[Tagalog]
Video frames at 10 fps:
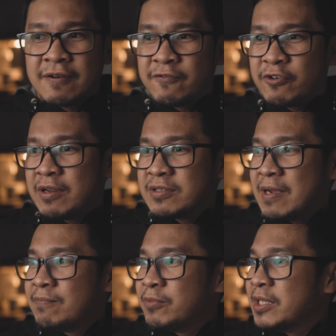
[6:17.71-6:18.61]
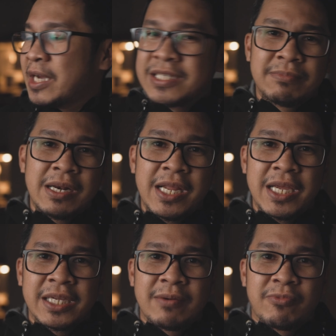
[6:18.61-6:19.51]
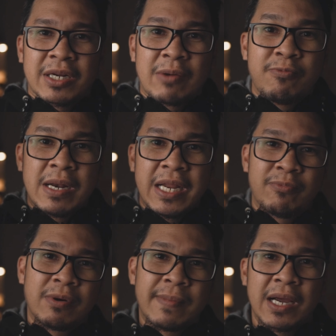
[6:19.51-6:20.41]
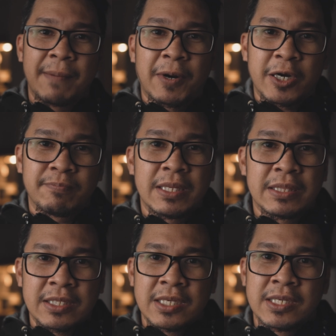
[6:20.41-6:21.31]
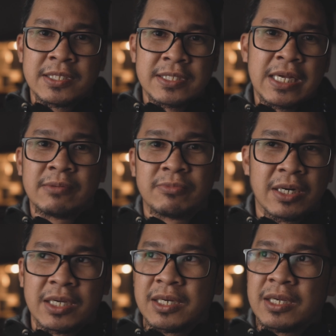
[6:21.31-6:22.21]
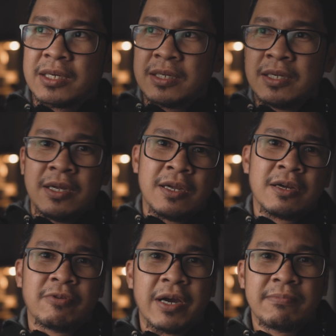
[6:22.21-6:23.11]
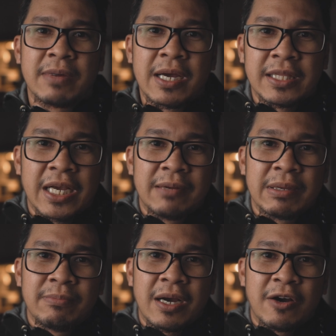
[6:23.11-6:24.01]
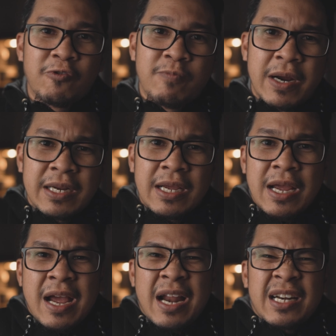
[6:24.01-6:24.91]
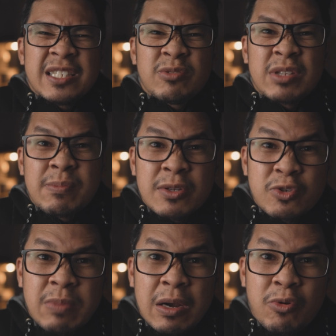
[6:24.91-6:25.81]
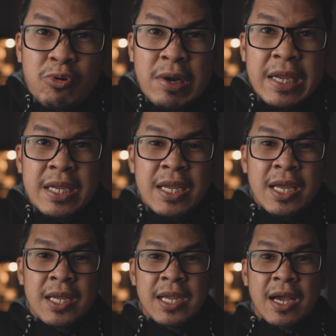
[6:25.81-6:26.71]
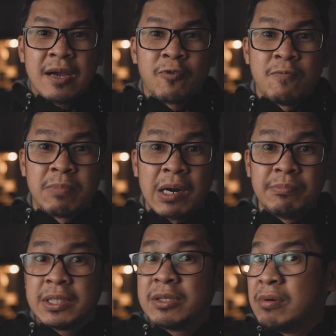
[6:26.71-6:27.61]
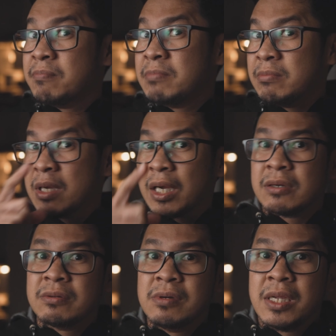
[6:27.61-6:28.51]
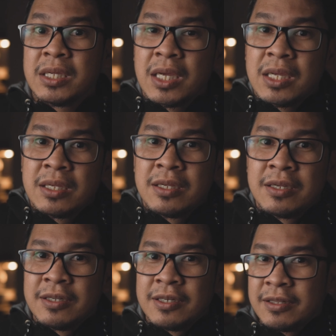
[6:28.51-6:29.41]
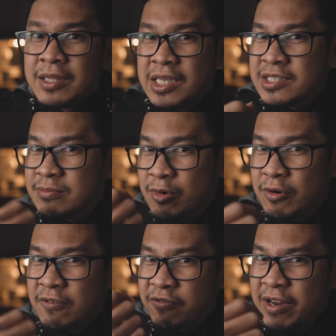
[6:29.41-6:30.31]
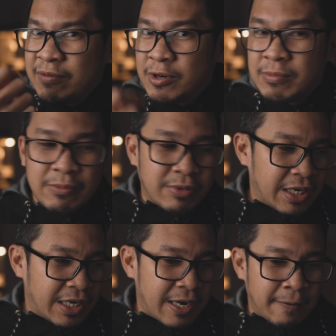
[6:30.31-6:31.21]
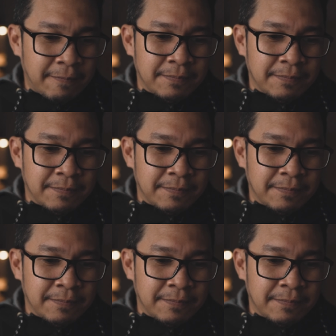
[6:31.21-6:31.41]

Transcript: for example naka sa balay nga murag among balay murag mag apartment style murag kanang kuan ba daghan big mga kaubad lisod kay magsugbag uling nya kung barbecue lang mi biya kay uling kay nice smoke flavor ba murag kanang